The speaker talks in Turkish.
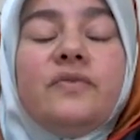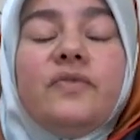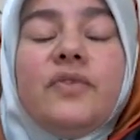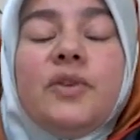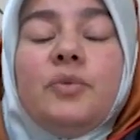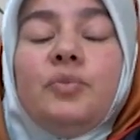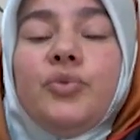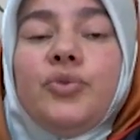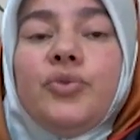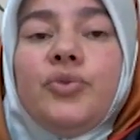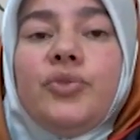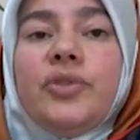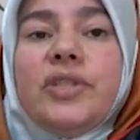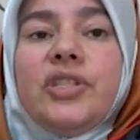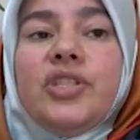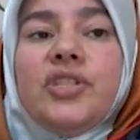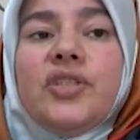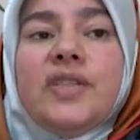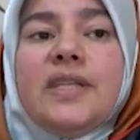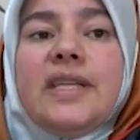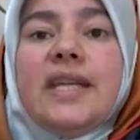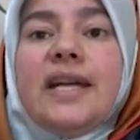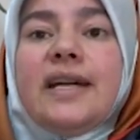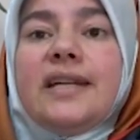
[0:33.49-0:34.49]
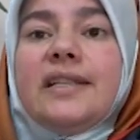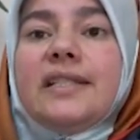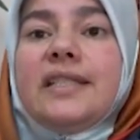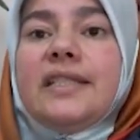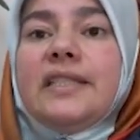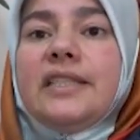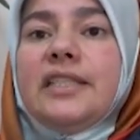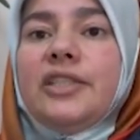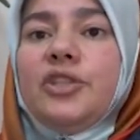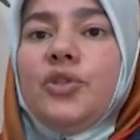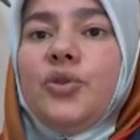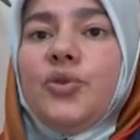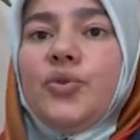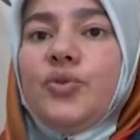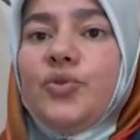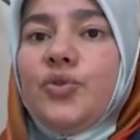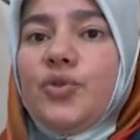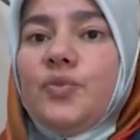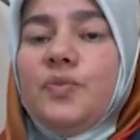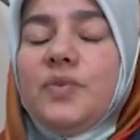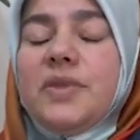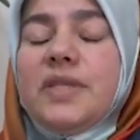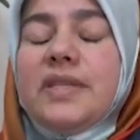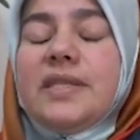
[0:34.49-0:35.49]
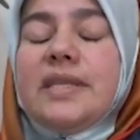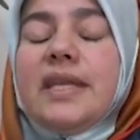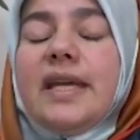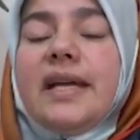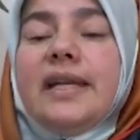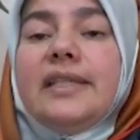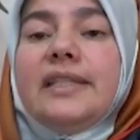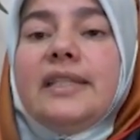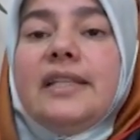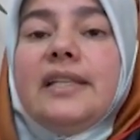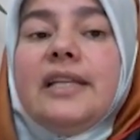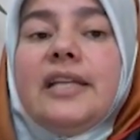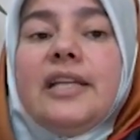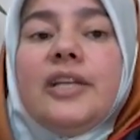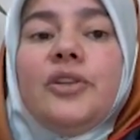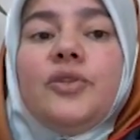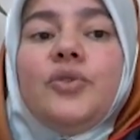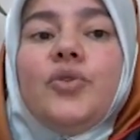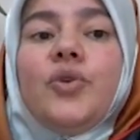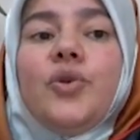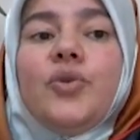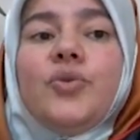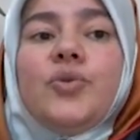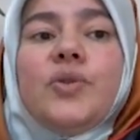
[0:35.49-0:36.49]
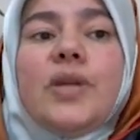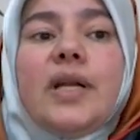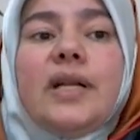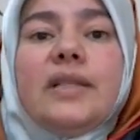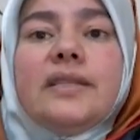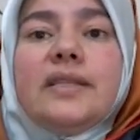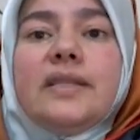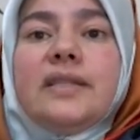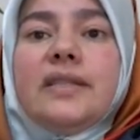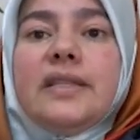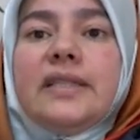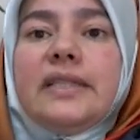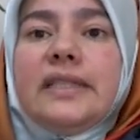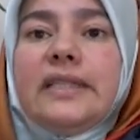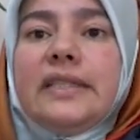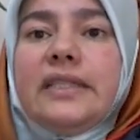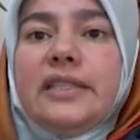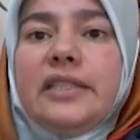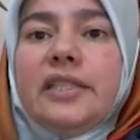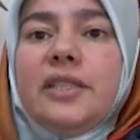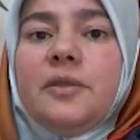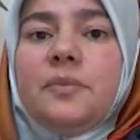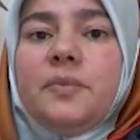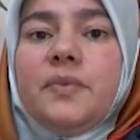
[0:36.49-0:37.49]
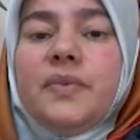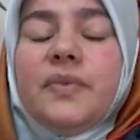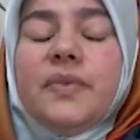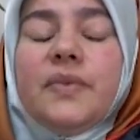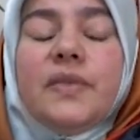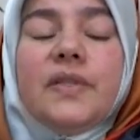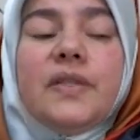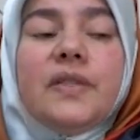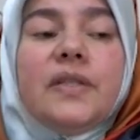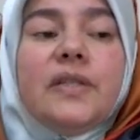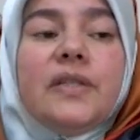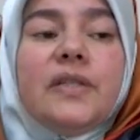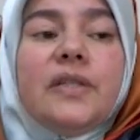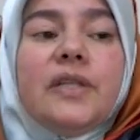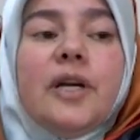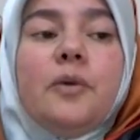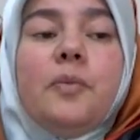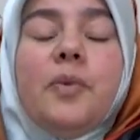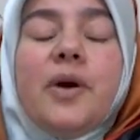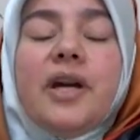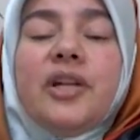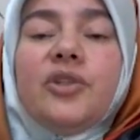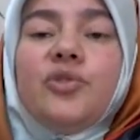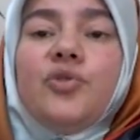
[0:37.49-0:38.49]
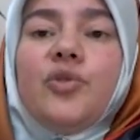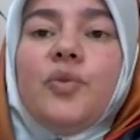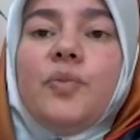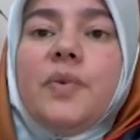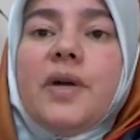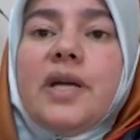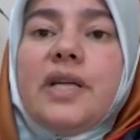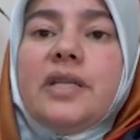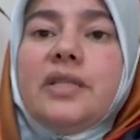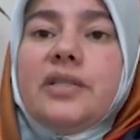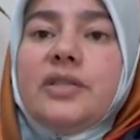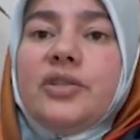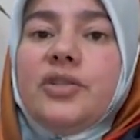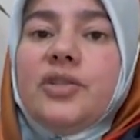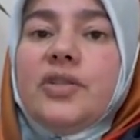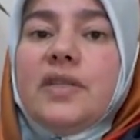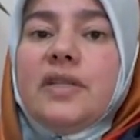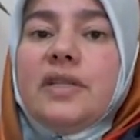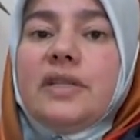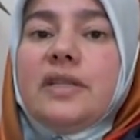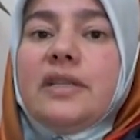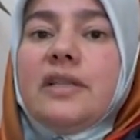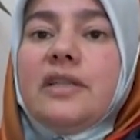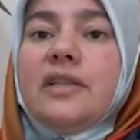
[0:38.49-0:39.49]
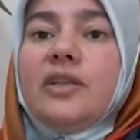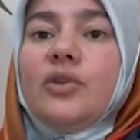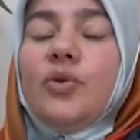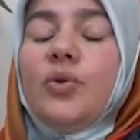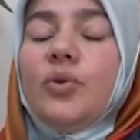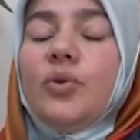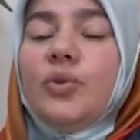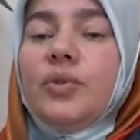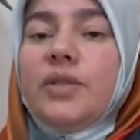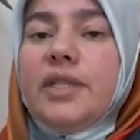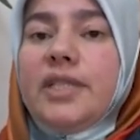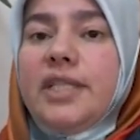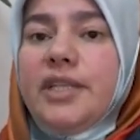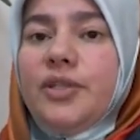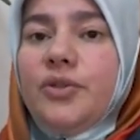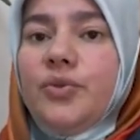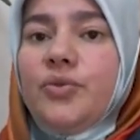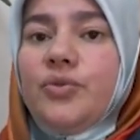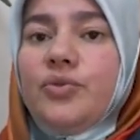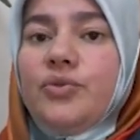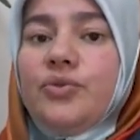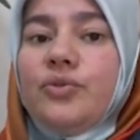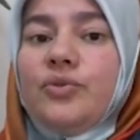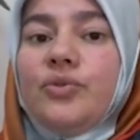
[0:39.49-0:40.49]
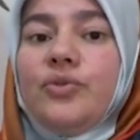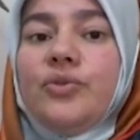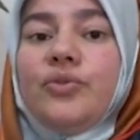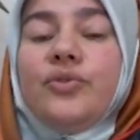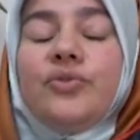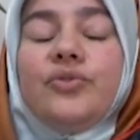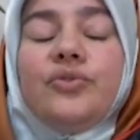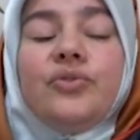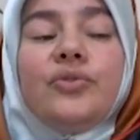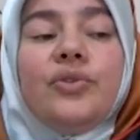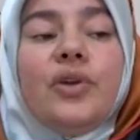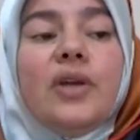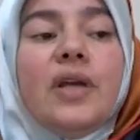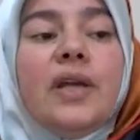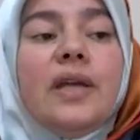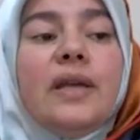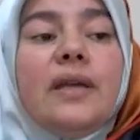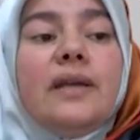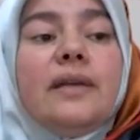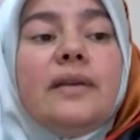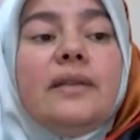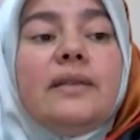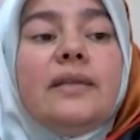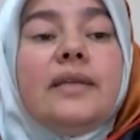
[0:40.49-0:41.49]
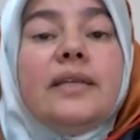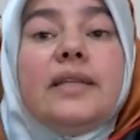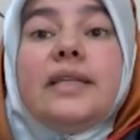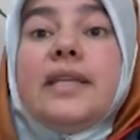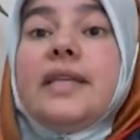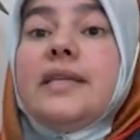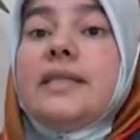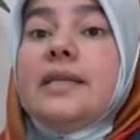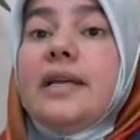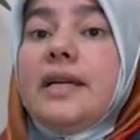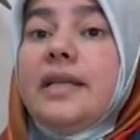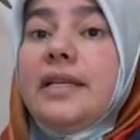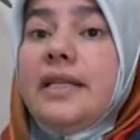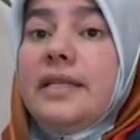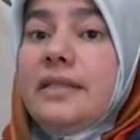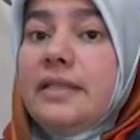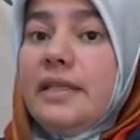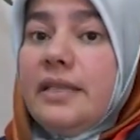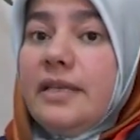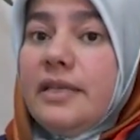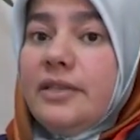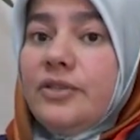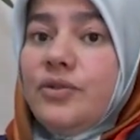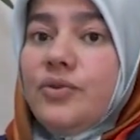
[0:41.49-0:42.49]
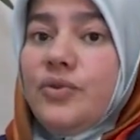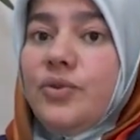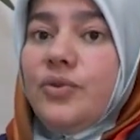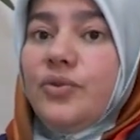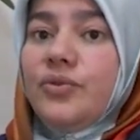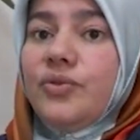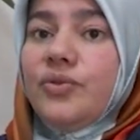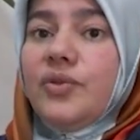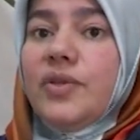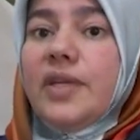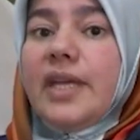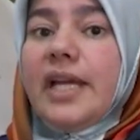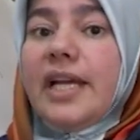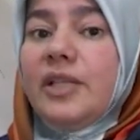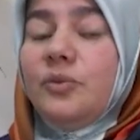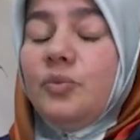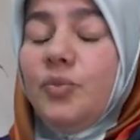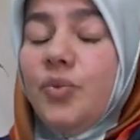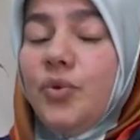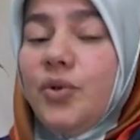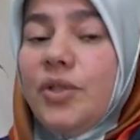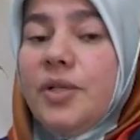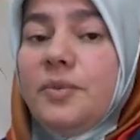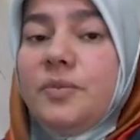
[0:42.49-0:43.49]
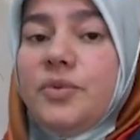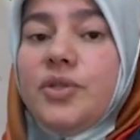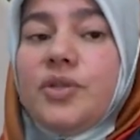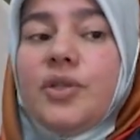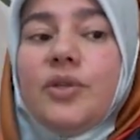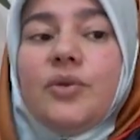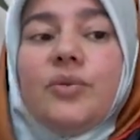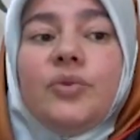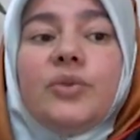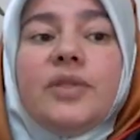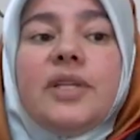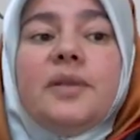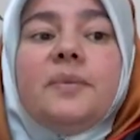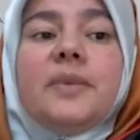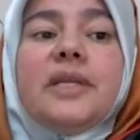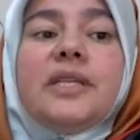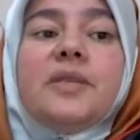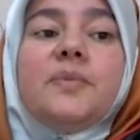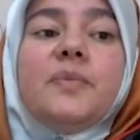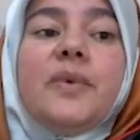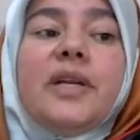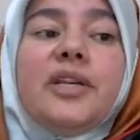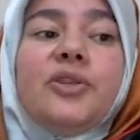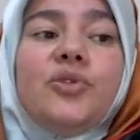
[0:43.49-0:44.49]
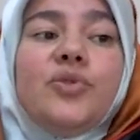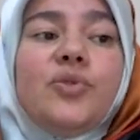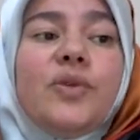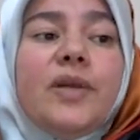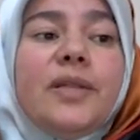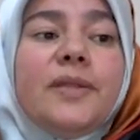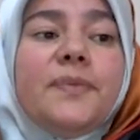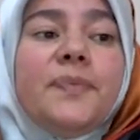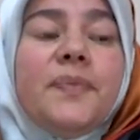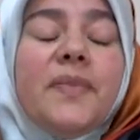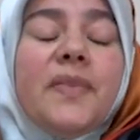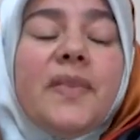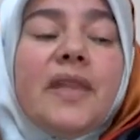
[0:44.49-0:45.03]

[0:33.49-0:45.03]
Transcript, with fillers: ve bunun için yargılanıyorduk biz. Yani gözaltına alınıp e, apar topar işte karakollara götürülüyorduk. E, nezarette yatıyorduk. Yani böyle bir şey olamaz. Ben şu an